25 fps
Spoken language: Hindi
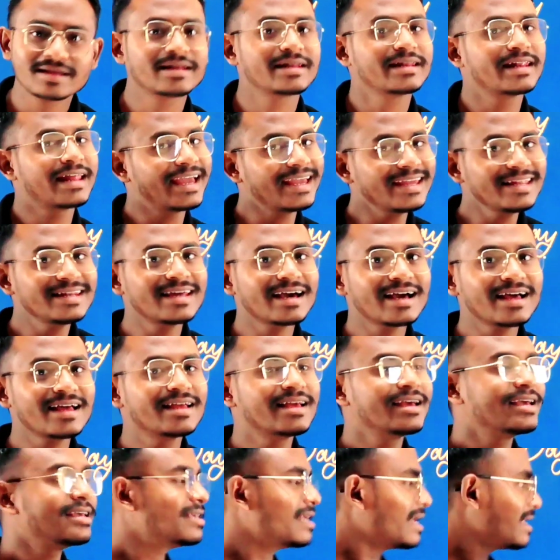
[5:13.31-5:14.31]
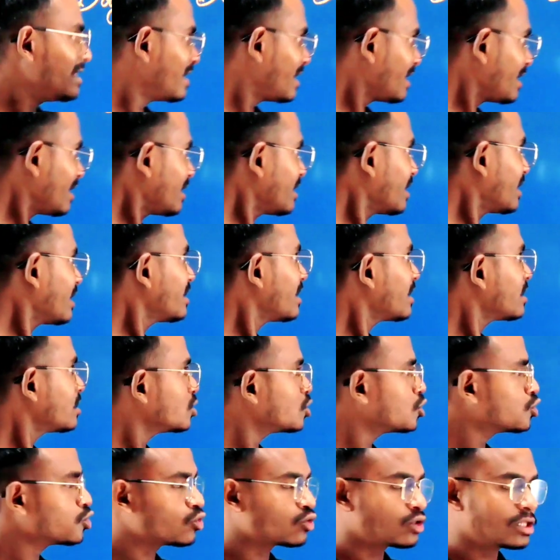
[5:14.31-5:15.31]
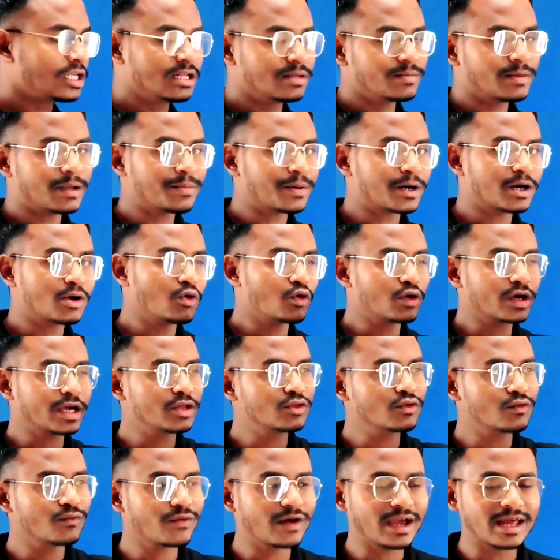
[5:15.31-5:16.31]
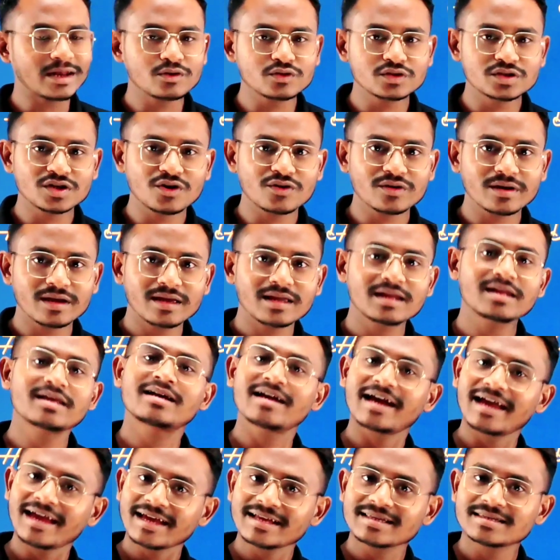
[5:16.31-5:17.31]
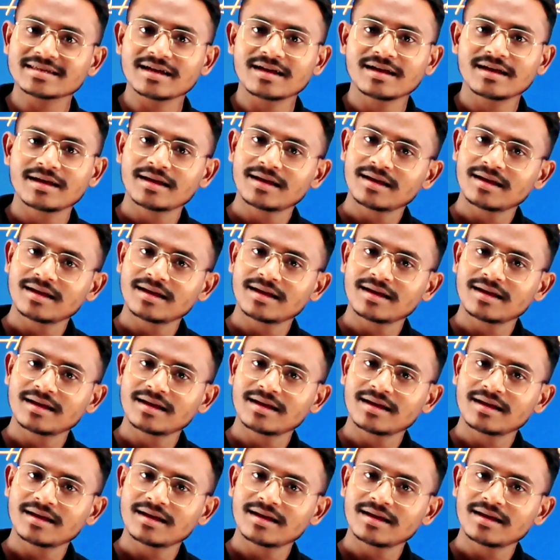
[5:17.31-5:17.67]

नहीं ना या ये लिखा है क्या कि जो दिन में पढ़ोगे तो फेल हो जाओगे लिखा है ऐसा